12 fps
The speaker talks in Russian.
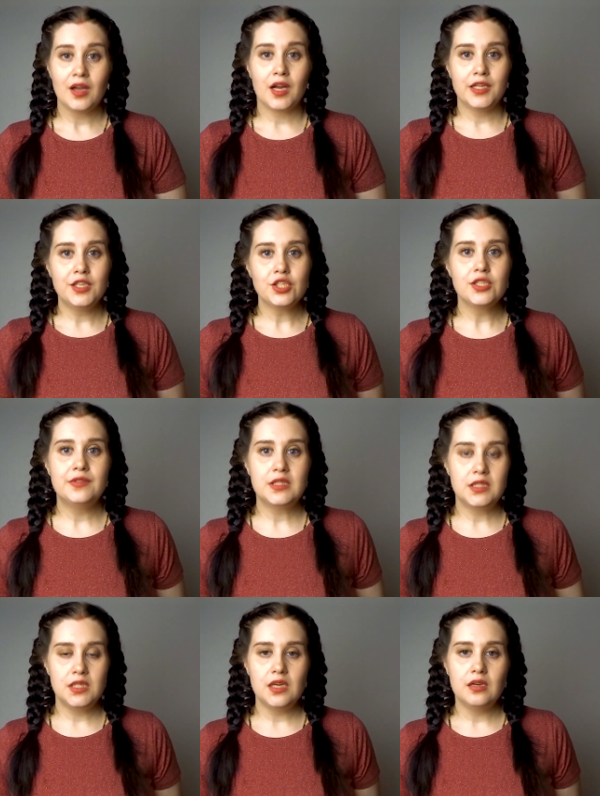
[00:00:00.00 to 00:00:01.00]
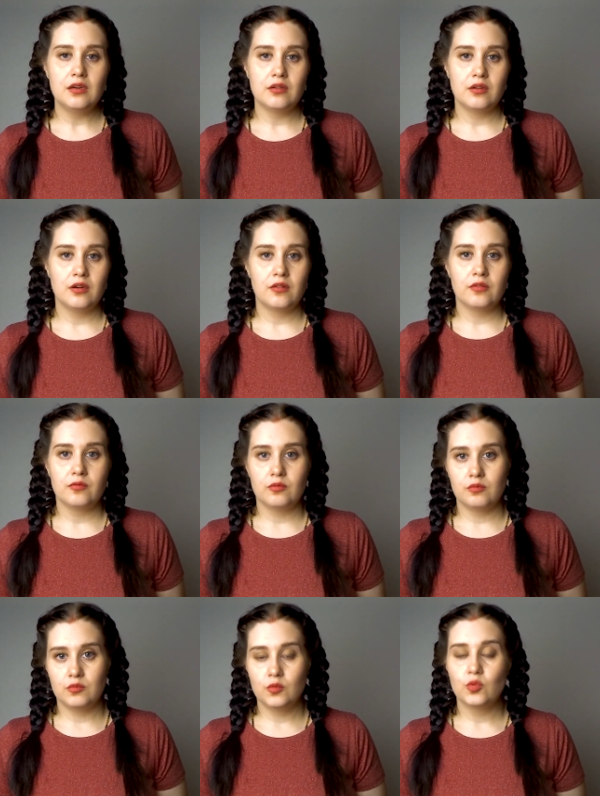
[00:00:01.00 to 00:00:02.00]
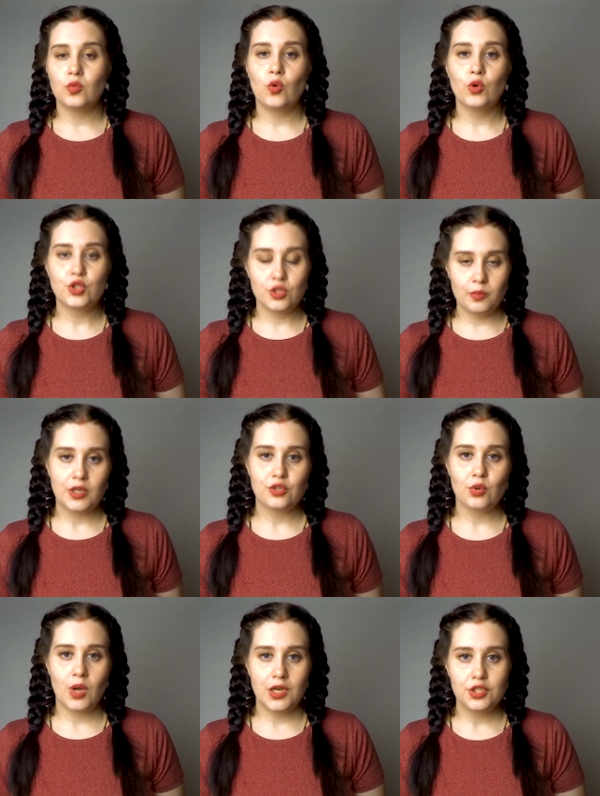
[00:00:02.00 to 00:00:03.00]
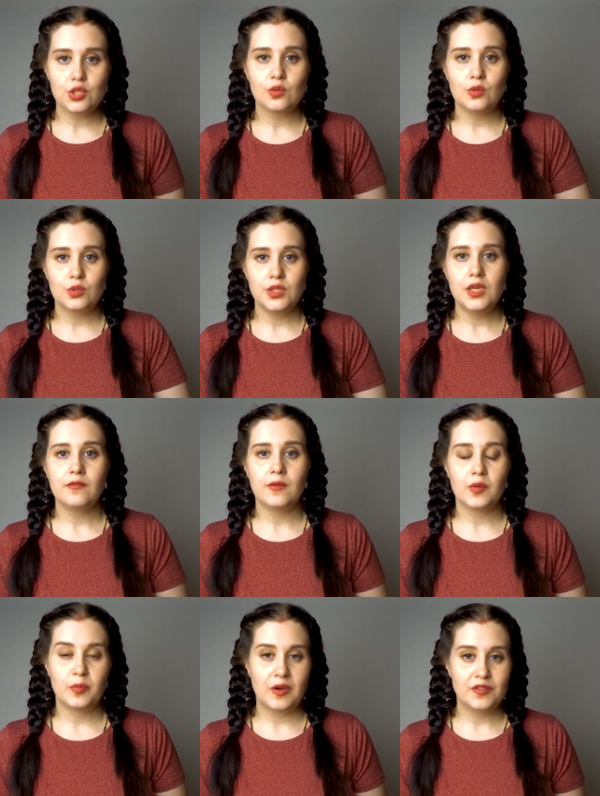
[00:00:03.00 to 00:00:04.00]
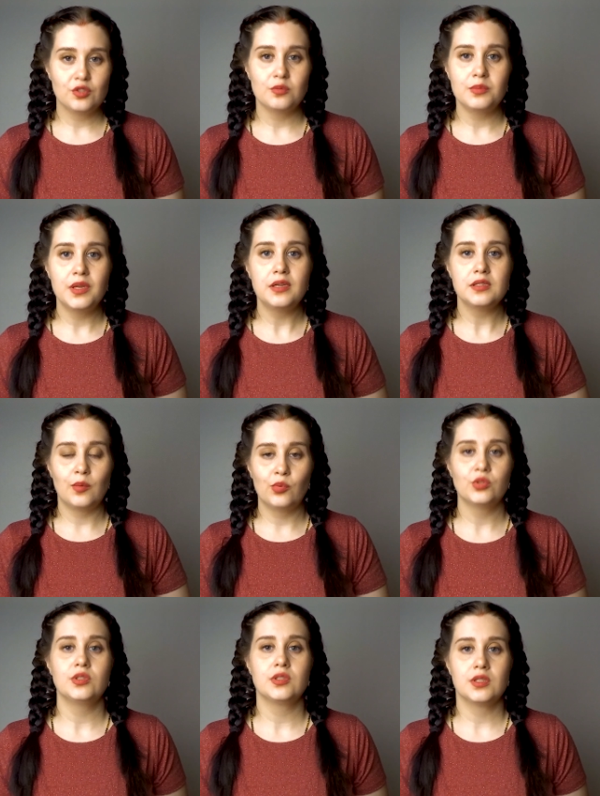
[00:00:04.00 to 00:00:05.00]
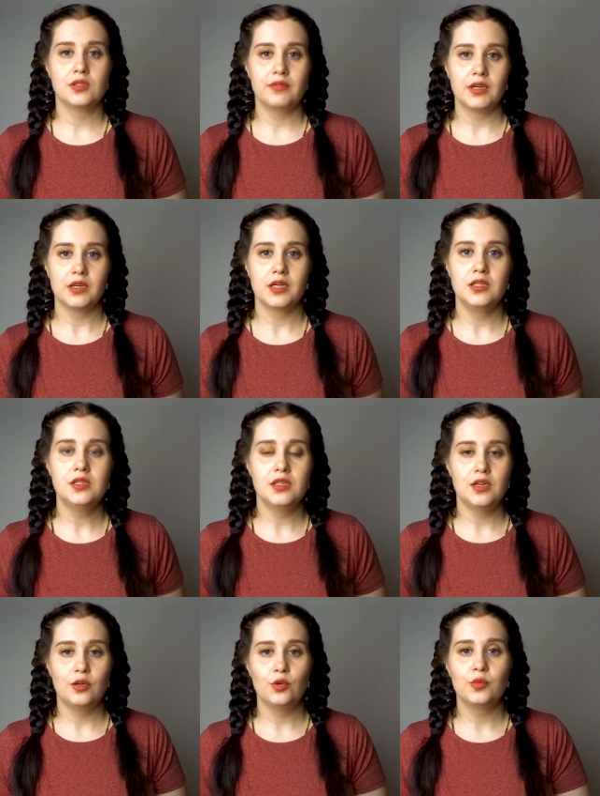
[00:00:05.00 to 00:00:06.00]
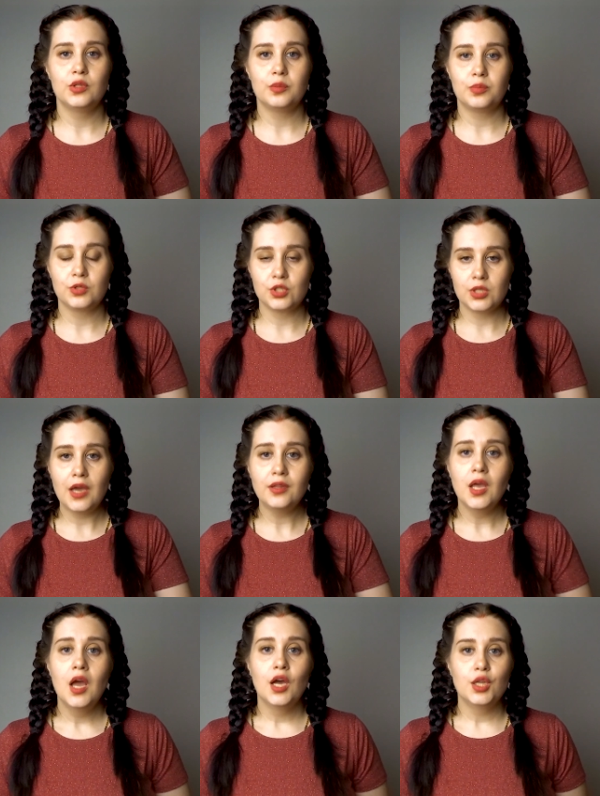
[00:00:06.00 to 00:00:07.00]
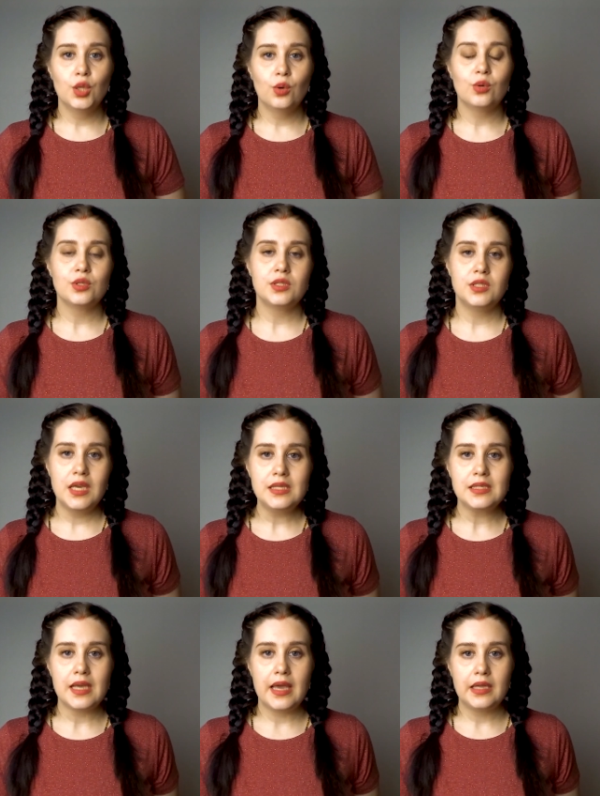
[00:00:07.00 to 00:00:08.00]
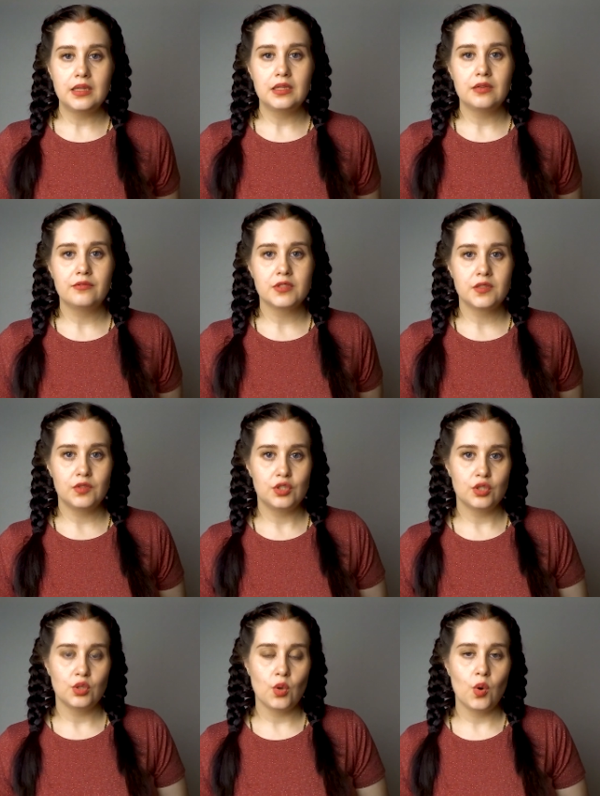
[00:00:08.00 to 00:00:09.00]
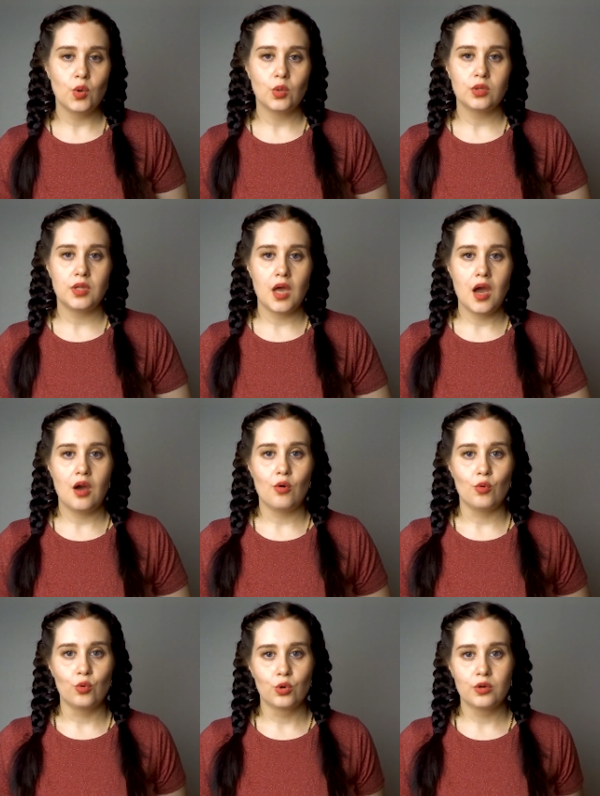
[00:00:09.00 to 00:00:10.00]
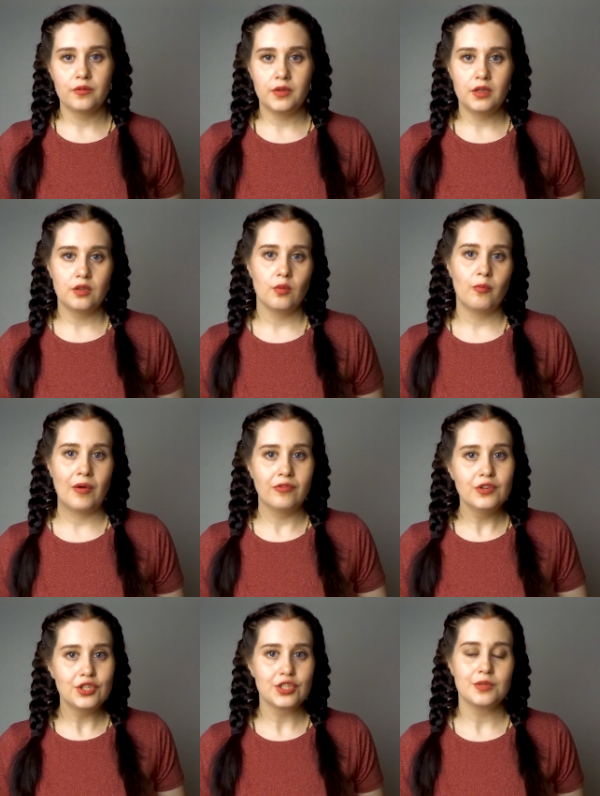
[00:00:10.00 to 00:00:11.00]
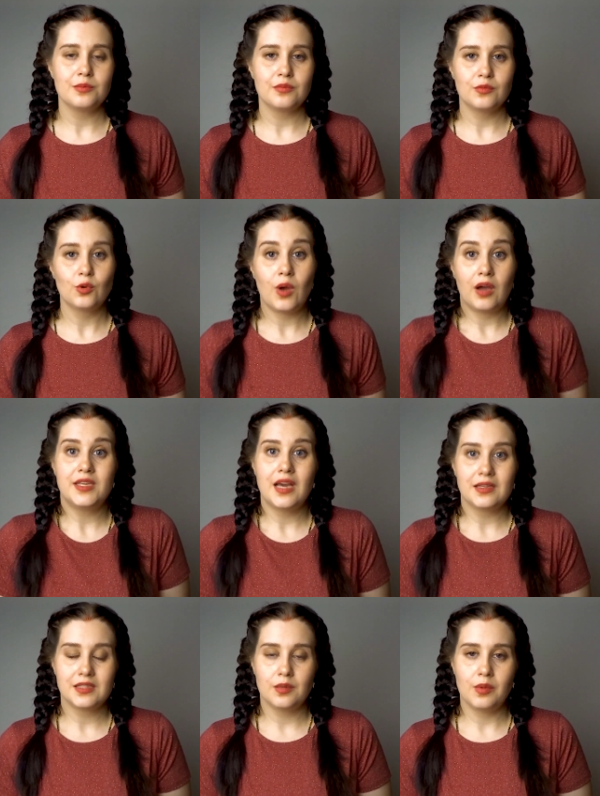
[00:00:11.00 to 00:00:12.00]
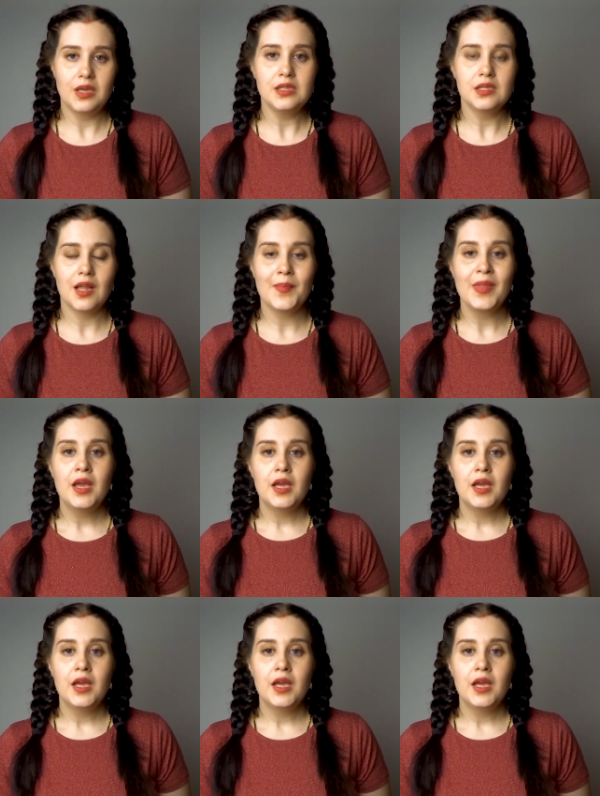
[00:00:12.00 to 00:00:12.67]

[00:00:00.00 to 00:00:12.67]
Конечно, везде э, ну, очень большое количество людей по всем мире заботятся о своих родителях, любят и почитают, но здесь это возведено на уровень повыше, ну, как я заметила,